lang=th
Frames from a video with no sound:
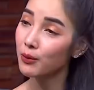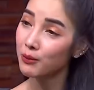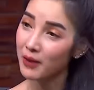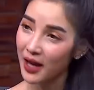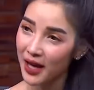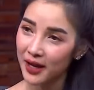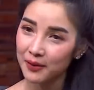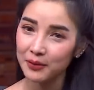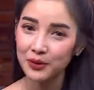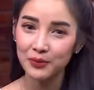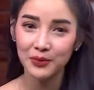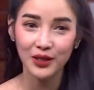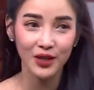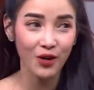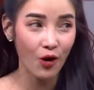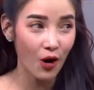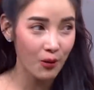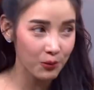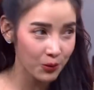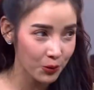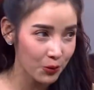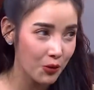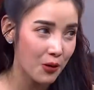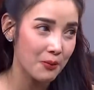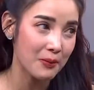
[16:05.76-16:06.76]
ว่าแม่ไปมีครอ
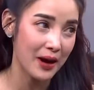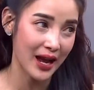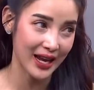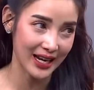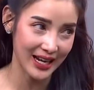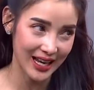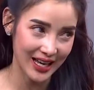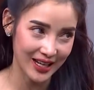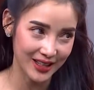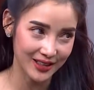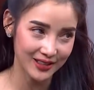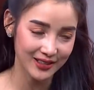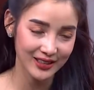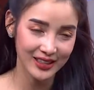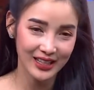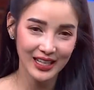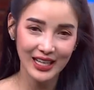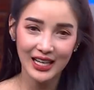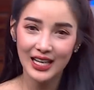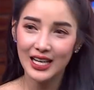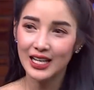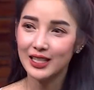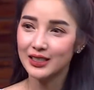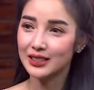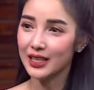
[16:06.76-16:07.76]
บครัวใหม่แล้ว
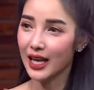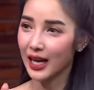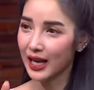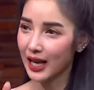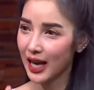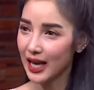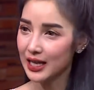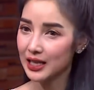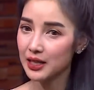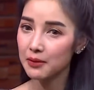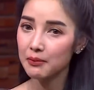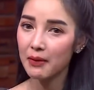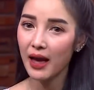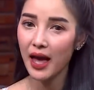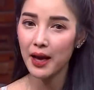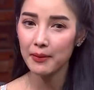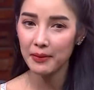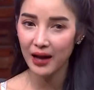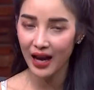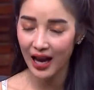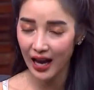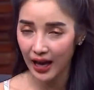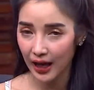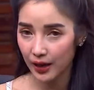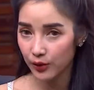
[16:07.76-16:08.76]
แต่การที่แม่
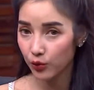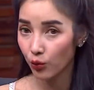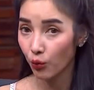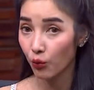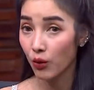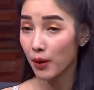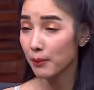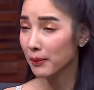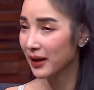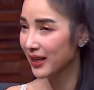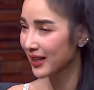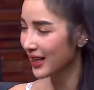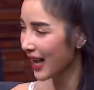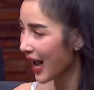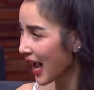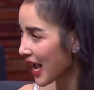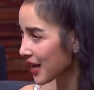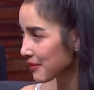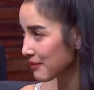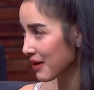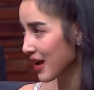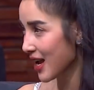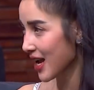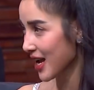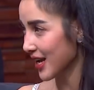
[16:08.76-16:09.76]
มาหาหนูว่ามันง่าย
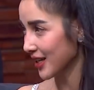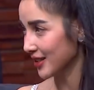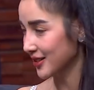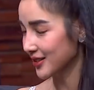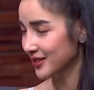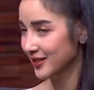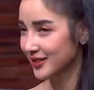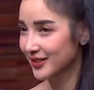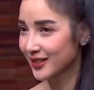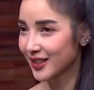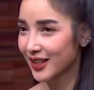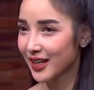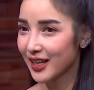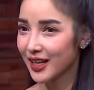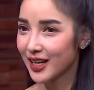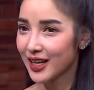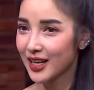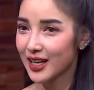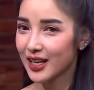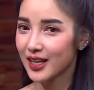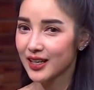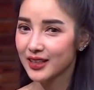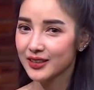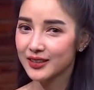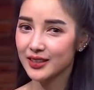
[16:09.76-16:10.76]
มาก
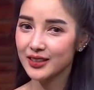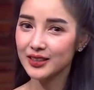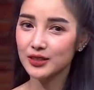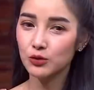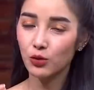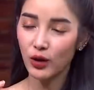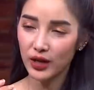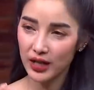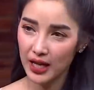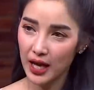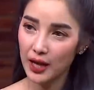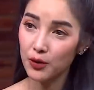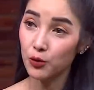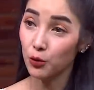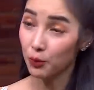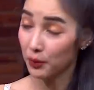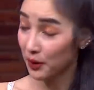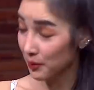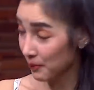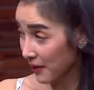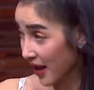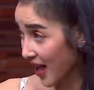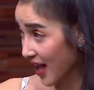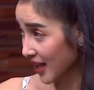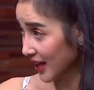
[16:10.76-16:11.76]
คือวันนี้หนูเป็
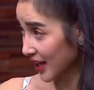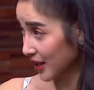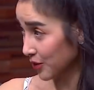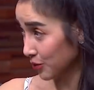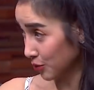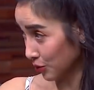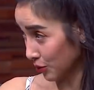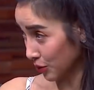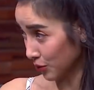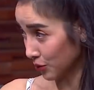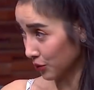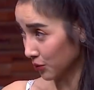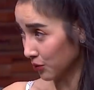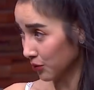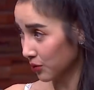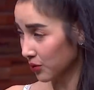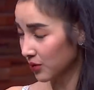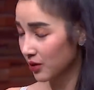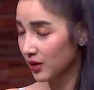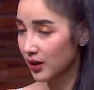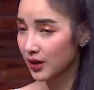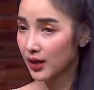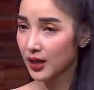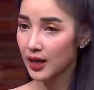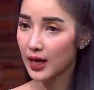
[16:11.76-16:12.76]
นแม่แล้วหนูรู้
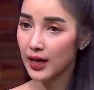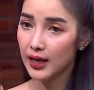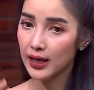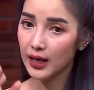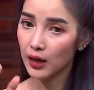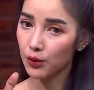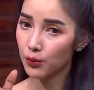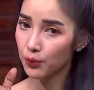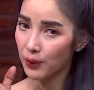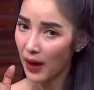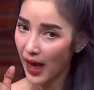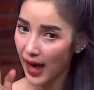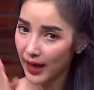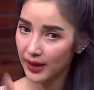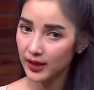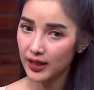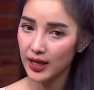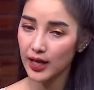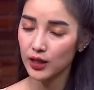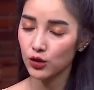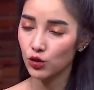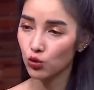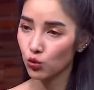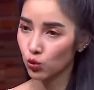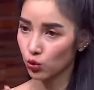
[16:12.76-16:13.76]
แล้วแพท
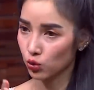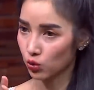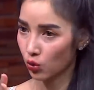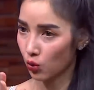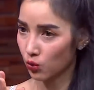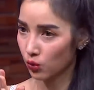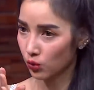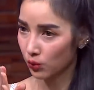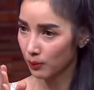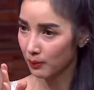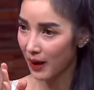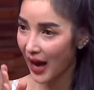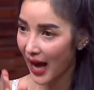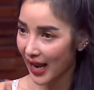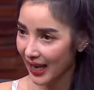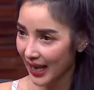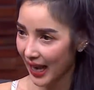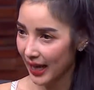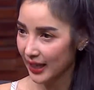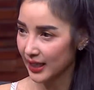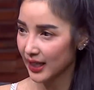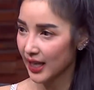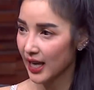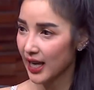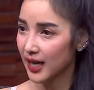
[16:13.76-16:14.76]
เนี่ยอยู่ตรงบ้านห
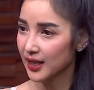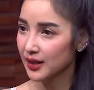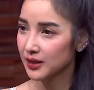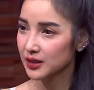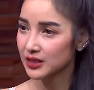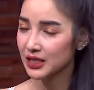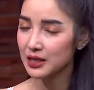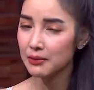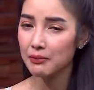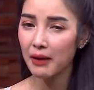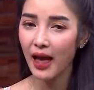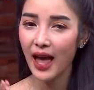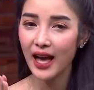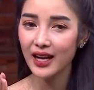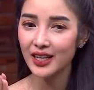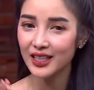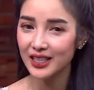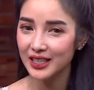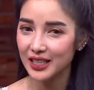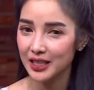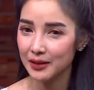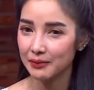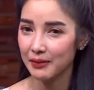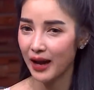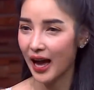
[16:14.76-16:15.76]
ลังเนี้ยที่แม่
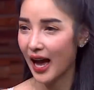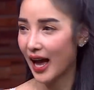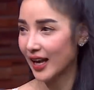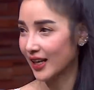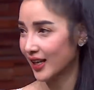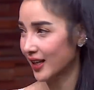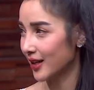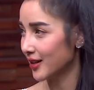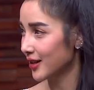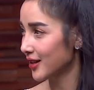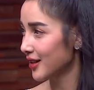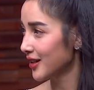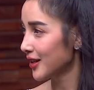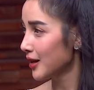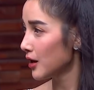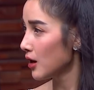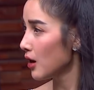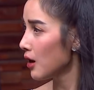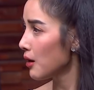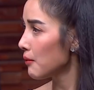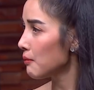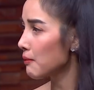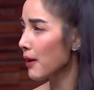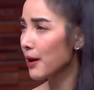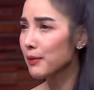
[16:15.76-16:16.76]
เคยมาเนี่ย
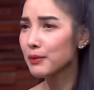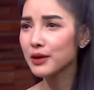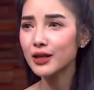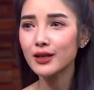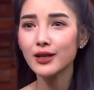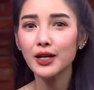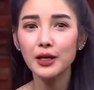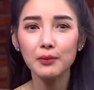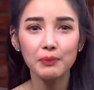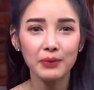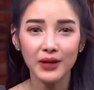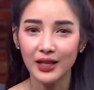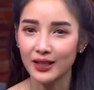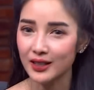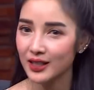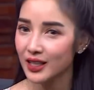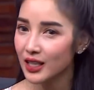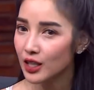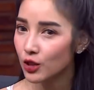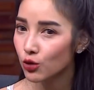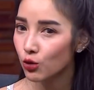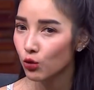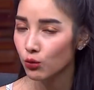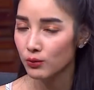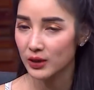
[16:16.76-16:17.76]
แพทไม่เคยเปลี่ยน
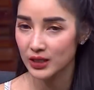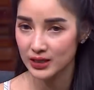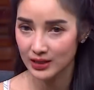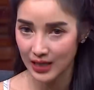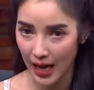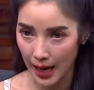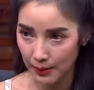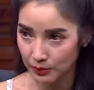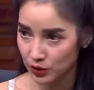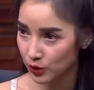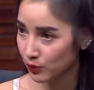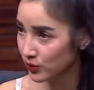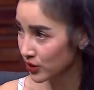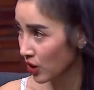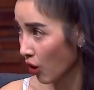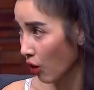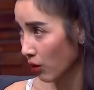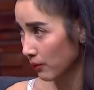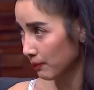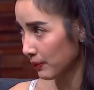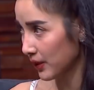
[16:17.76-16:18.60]
ที่อยู่มาสามสิบสอง